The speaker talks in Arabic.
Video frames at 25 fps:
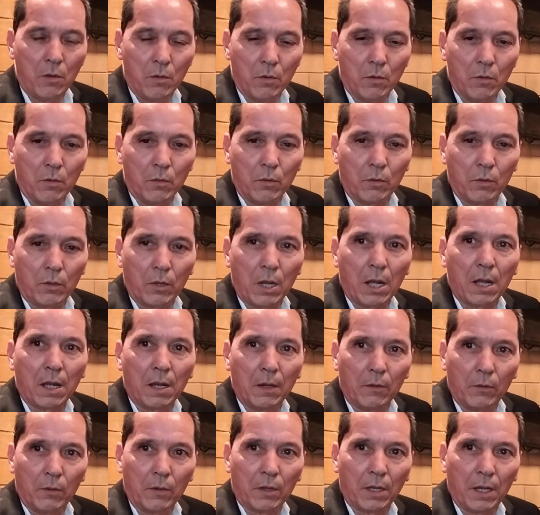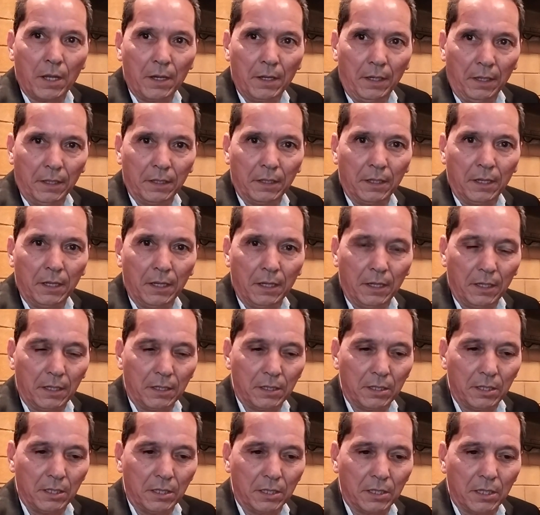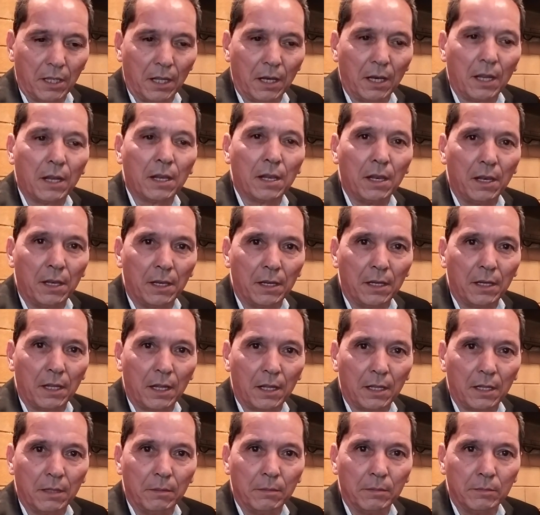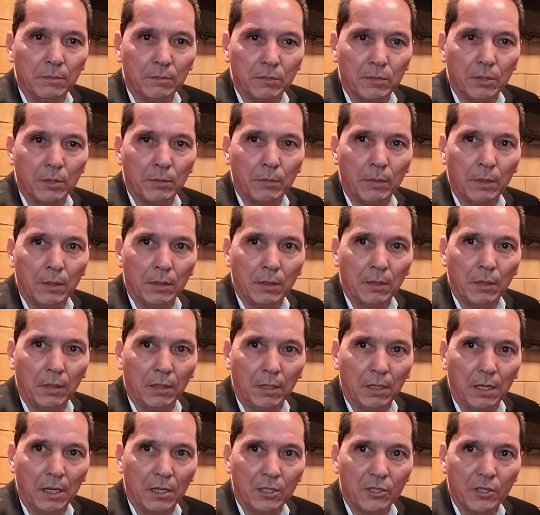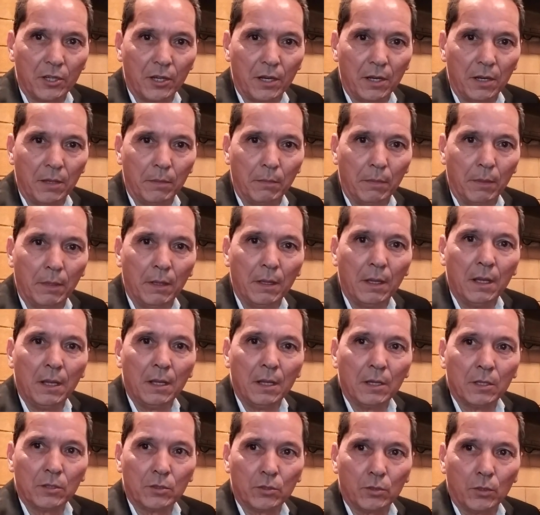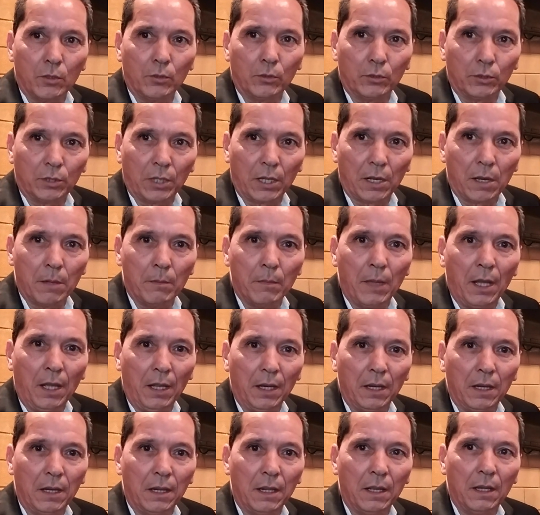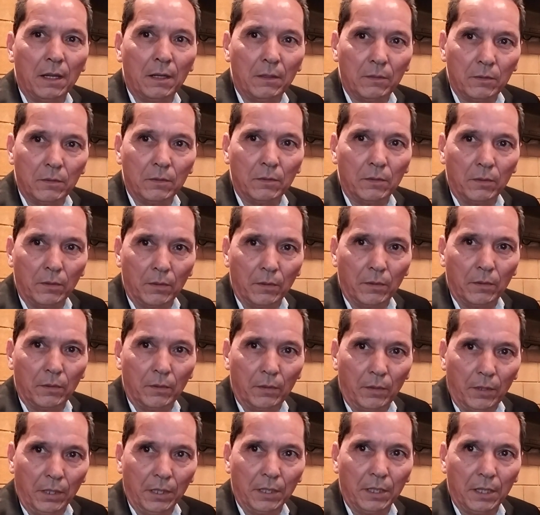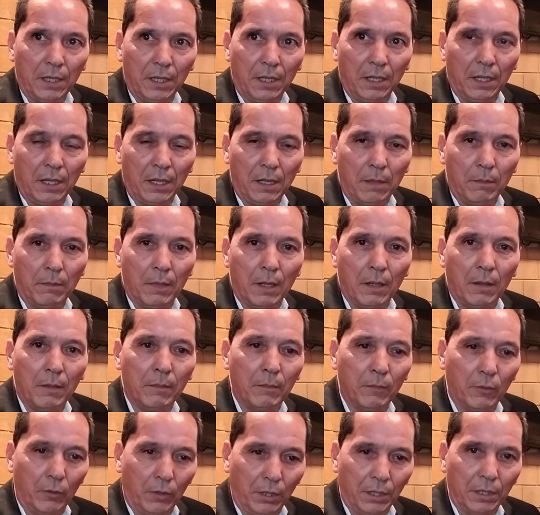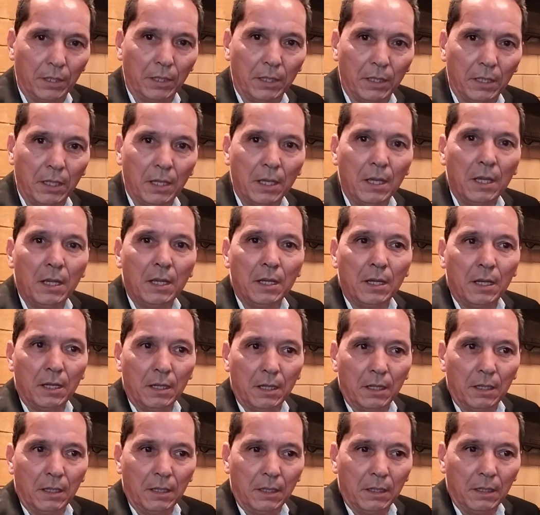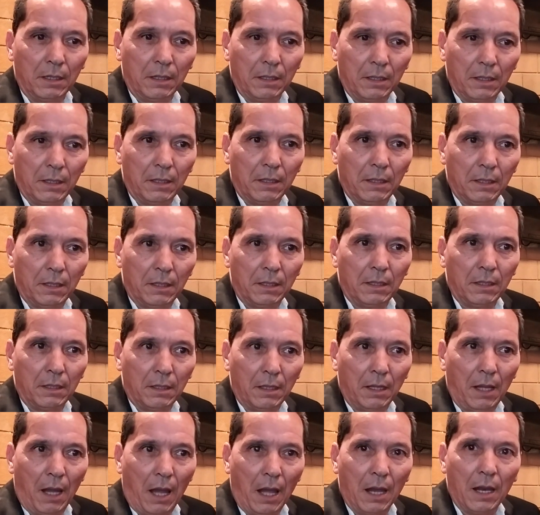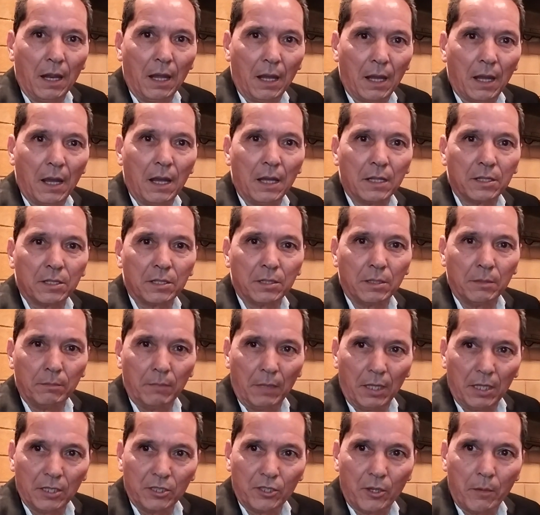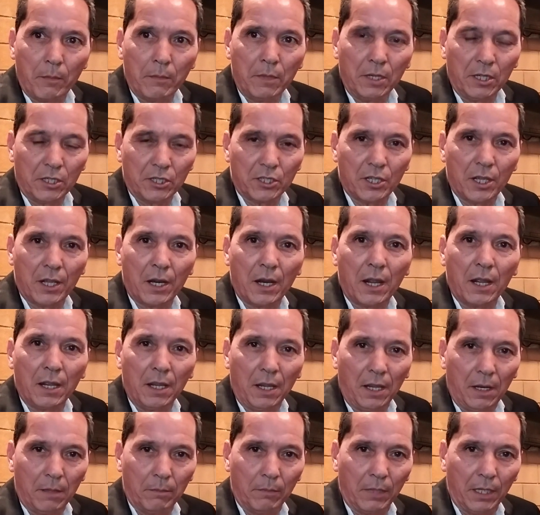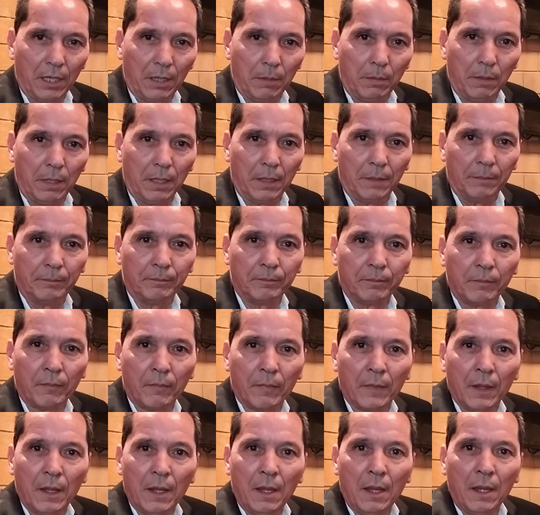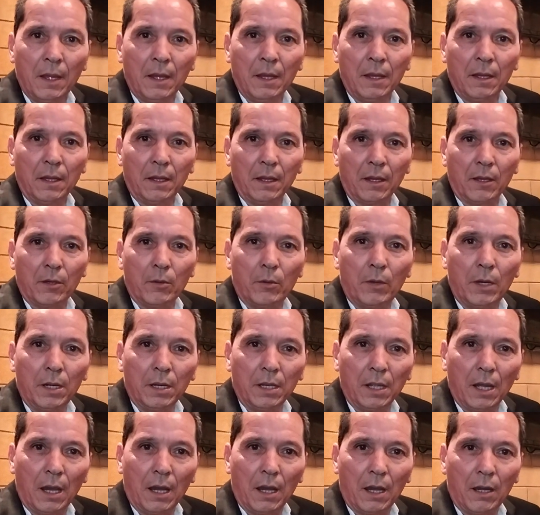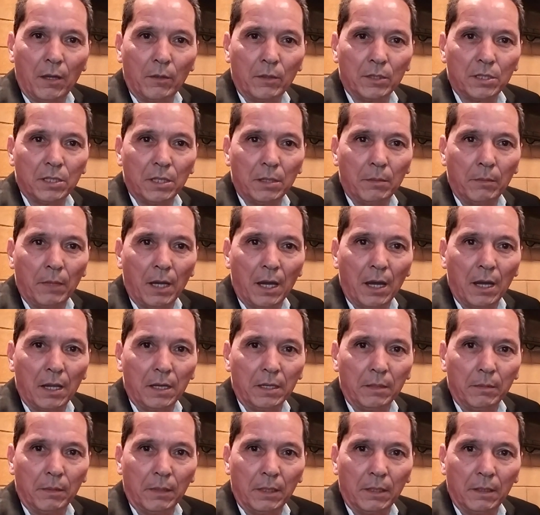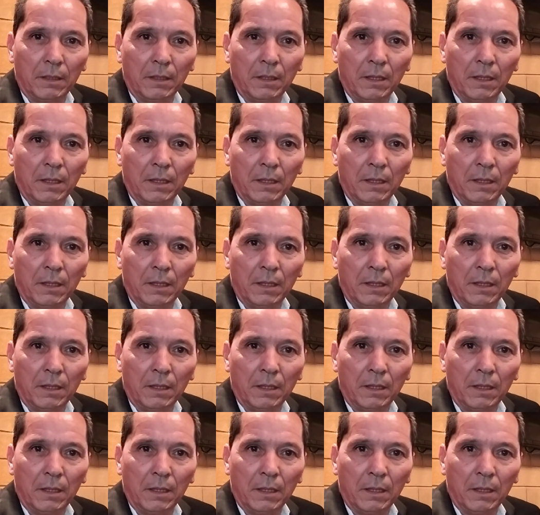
وكان عندي اتصالات لان خدمت الى جانب السلطات المحليه وعندي المام وعندي آه، علاقات مع جميع الشرائح المغربيه إخواني أخواتي المغاربة